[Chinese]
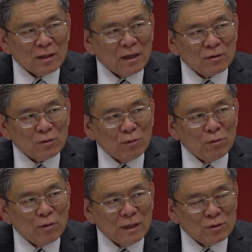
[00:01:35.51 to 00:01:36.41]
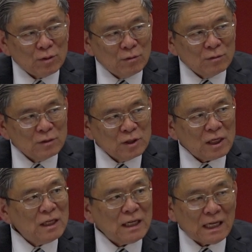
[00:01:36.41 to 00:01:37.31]
他都会从
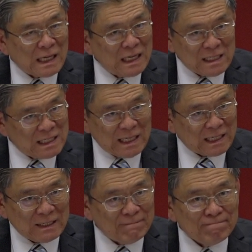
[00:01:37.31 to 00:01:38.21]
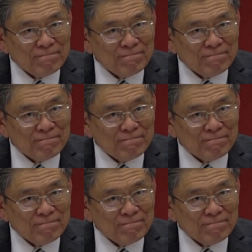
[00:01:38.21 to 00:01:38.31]
真理开始讲的，